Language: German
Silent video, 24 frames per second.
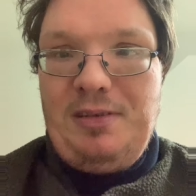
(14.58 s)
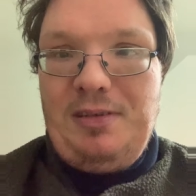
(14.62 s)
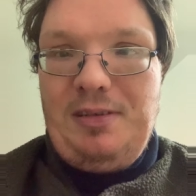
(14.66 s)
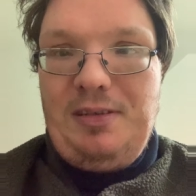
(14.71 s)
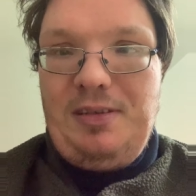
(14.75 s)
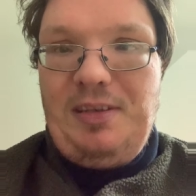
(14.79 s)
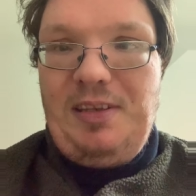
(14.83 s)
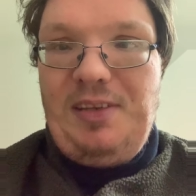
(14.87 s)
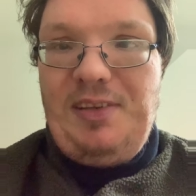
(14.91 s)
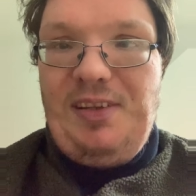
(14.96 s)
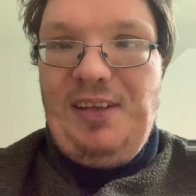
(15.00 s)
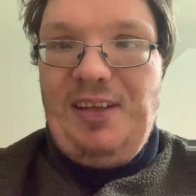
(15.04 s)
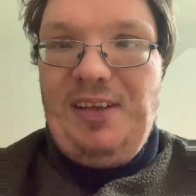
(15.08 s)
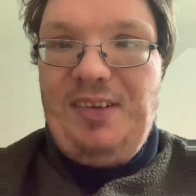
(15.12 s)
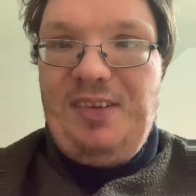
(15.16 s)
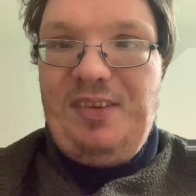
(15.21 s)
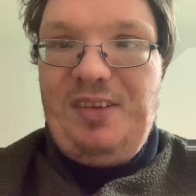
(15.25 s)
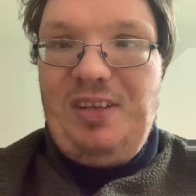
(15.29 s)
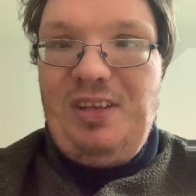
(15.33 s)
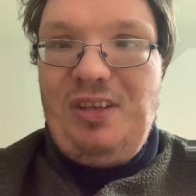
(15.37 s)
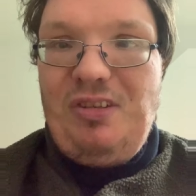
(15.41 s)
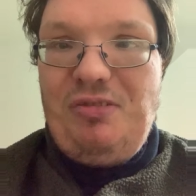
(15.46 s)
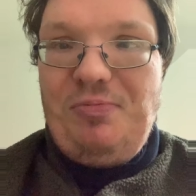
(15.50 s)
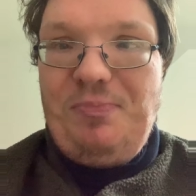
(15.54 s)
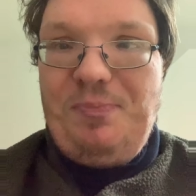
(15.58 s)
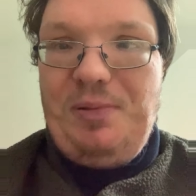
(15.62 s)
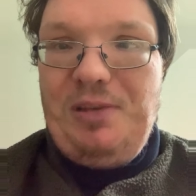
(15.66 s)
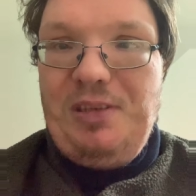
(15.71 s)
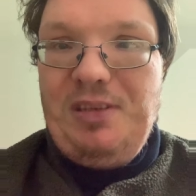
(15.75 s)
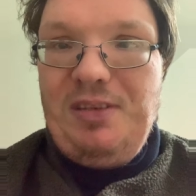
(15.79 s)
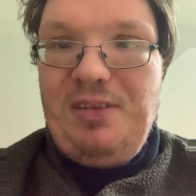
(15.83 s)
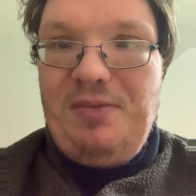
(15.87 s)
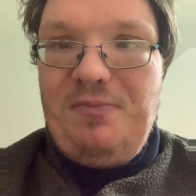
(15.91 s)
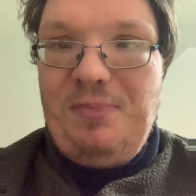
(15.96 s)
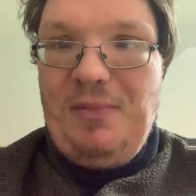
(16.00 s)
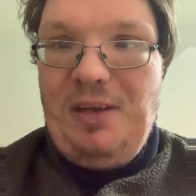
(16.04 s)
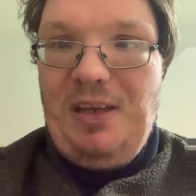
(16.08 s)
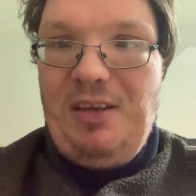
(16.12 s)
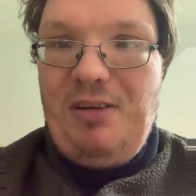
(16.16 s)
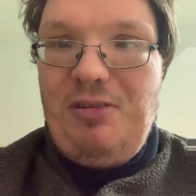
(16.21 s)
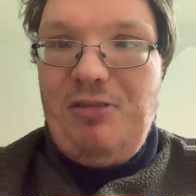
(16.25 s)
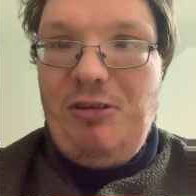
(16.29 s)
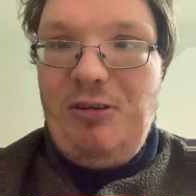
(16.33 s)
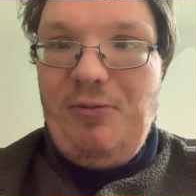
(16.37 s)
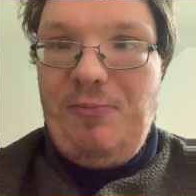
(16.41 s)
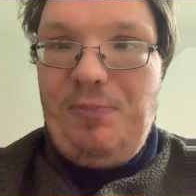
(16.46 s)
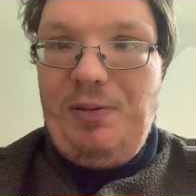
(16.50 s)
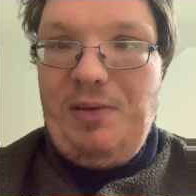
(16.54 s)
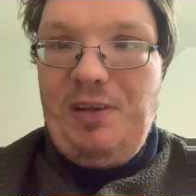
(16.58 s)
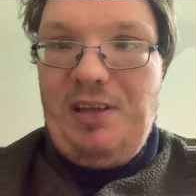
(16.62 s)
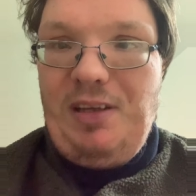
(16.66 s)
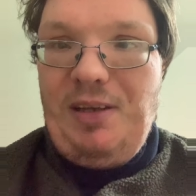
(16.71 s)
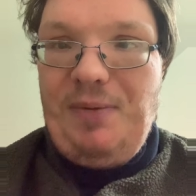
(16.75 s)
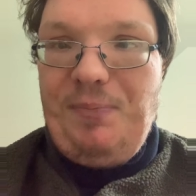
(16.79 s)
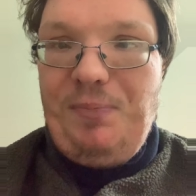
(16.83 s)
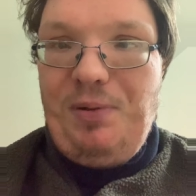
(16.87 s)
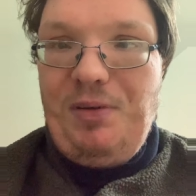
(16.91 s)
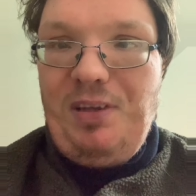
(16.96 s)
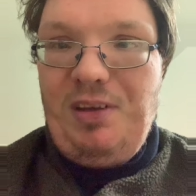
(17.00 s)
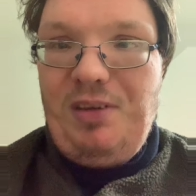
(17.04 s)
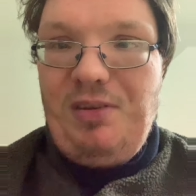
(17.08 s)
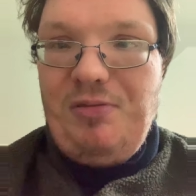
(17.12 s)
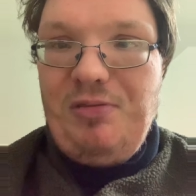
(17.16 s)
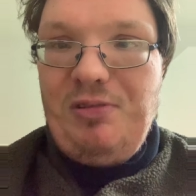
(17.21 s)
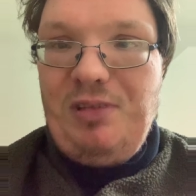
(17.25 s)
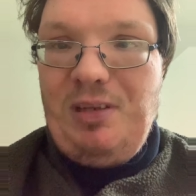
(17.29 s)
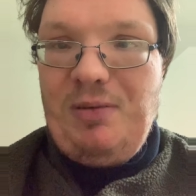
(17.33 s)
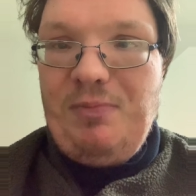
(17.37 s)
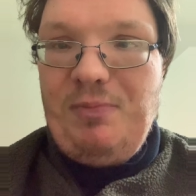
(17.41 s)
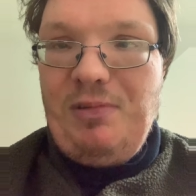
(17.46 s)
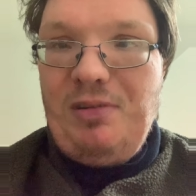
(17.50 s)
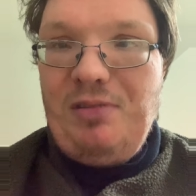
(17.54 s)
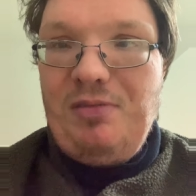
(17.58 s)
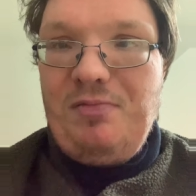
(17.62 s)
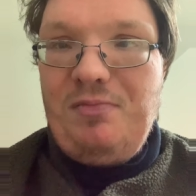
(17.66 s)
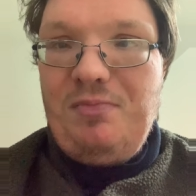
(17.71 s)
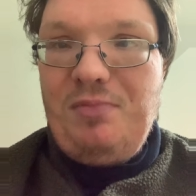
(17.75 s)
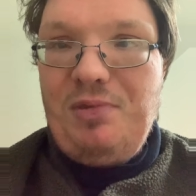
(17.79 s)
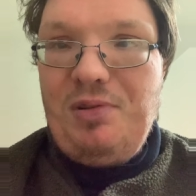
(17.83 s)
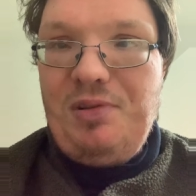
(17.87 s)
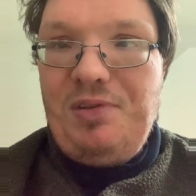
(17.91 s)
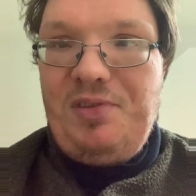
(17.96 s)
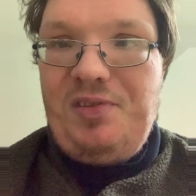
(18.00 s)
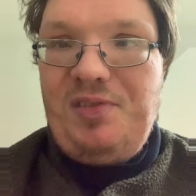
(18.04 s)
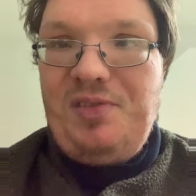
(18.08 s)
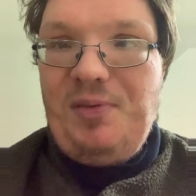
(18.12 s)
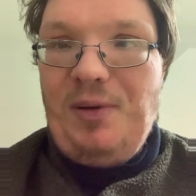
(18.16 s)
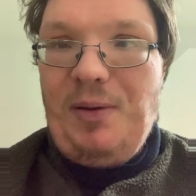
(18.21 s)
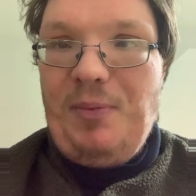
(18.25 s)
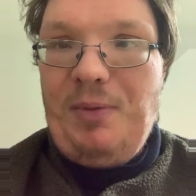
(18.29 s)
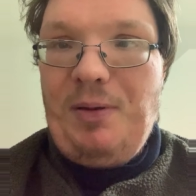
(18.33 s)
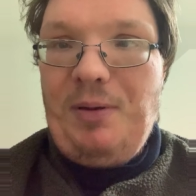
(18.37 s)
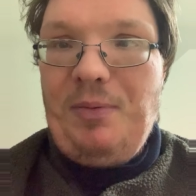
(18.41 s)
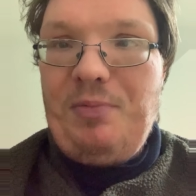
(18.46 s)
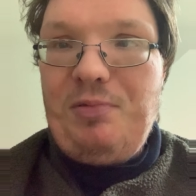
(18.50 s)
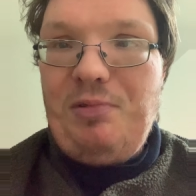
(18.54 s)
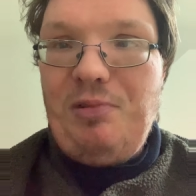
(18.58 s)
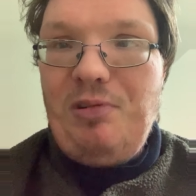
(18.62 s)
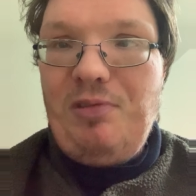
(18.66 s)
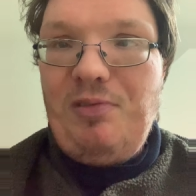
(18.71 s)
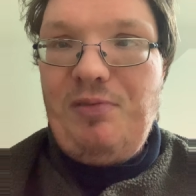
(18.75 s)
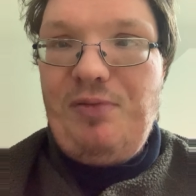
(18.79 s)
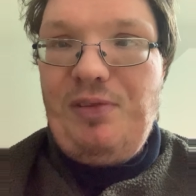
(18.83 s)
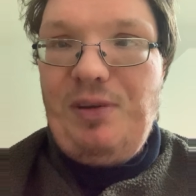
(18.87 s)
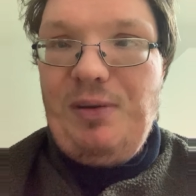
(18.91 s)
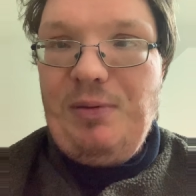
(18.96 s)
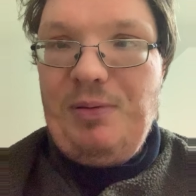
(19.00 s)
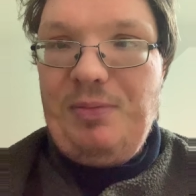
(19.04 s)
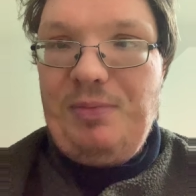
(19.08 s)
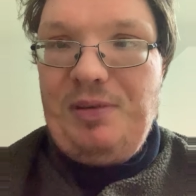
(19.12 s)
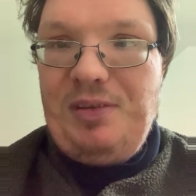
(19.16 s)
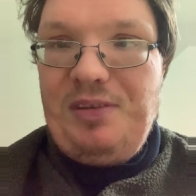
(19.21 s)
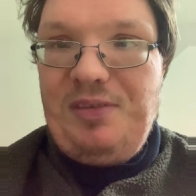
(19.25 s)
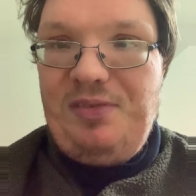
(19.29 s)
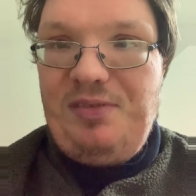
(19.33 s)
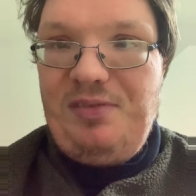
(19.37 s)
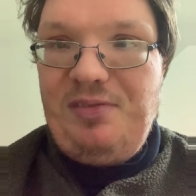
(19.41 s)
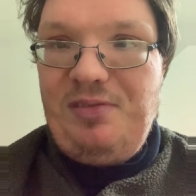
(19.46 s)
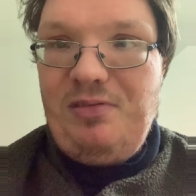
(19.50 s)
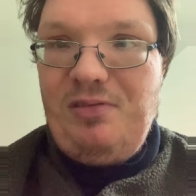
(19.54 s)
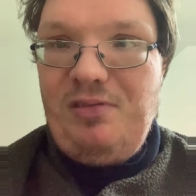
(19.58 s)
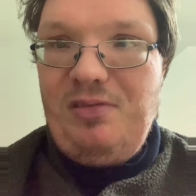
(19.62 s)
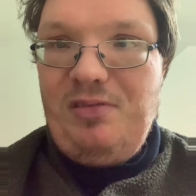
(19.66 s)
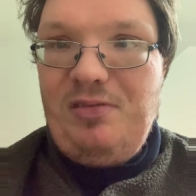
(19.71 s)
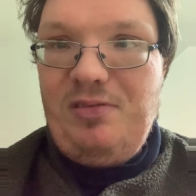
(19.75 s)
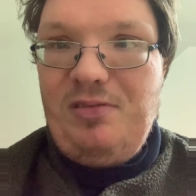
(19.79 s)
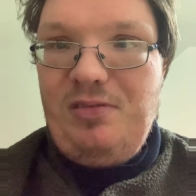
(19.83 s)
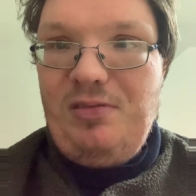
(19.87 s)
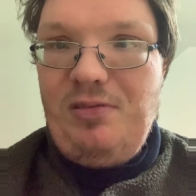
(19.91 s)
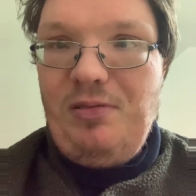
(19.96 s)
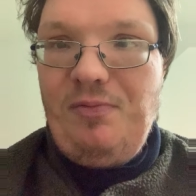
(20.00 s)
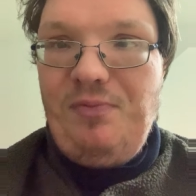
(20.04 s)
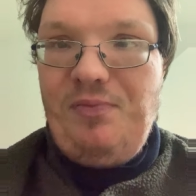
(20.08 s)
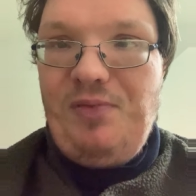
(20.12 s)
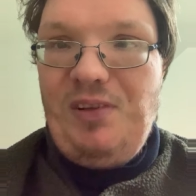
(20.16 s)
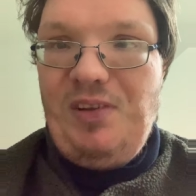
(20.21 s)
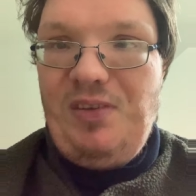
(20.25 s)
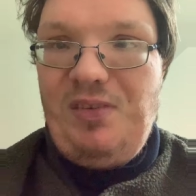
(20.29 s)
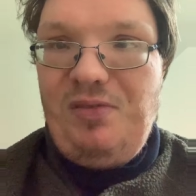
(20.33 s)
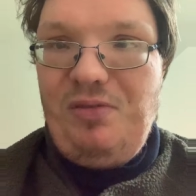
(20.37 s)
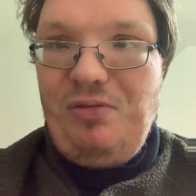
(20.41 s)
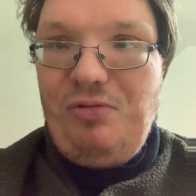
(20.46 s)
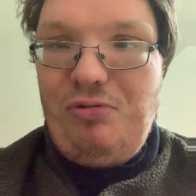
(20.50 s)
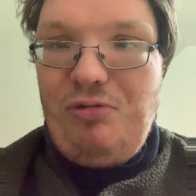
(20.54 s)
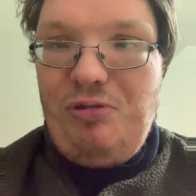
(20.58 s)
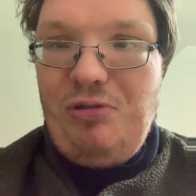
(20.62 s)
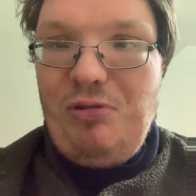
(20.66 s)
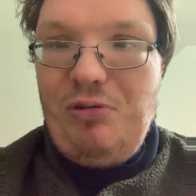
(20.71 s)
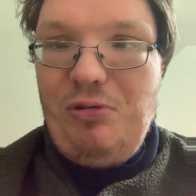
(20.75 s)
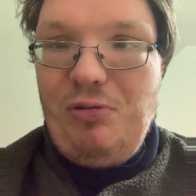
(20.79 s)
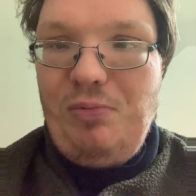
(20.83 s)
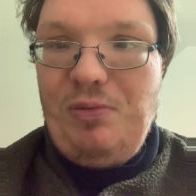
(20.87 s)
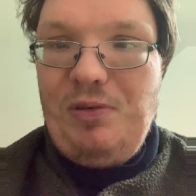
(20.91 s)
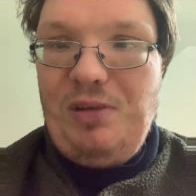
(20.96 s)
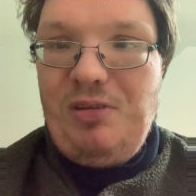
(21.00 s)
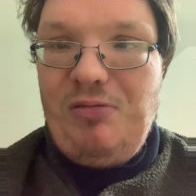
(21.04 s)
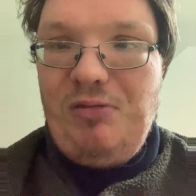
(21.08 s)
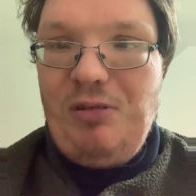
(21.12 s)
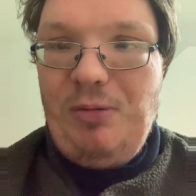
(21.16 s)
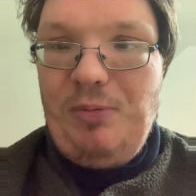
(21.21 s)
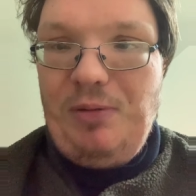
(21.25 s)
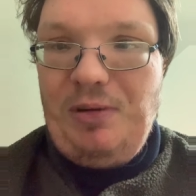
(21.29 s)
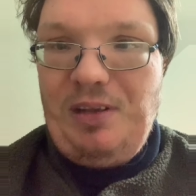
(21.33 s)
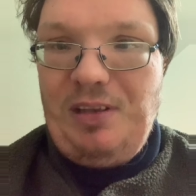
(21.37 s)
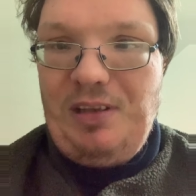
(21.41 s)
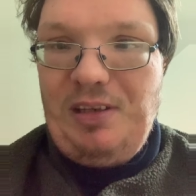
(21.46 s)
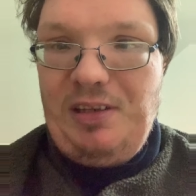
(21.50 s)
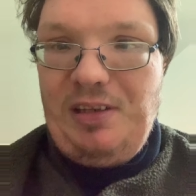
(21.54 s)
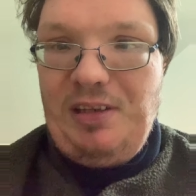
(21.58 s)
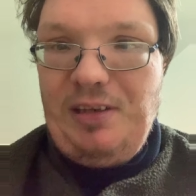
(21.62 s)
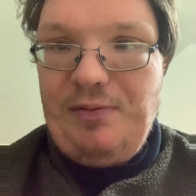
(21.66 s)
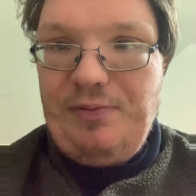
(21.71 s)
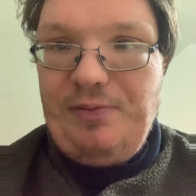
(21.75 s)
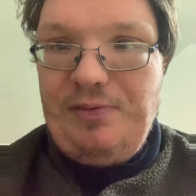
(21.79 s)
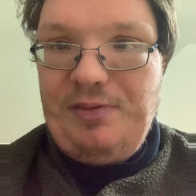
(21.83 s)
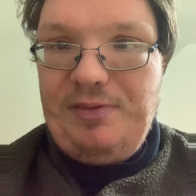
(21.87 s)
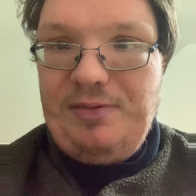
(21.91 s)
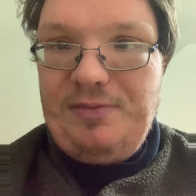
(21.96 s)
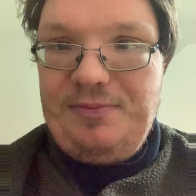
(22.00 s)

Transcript: Das heißt, ich spüre meine Körpertemperatur nicht mehr und muss zweimal am Tag Fieber messen, um festzustellen, ob ich in die Arbeit gehen darf.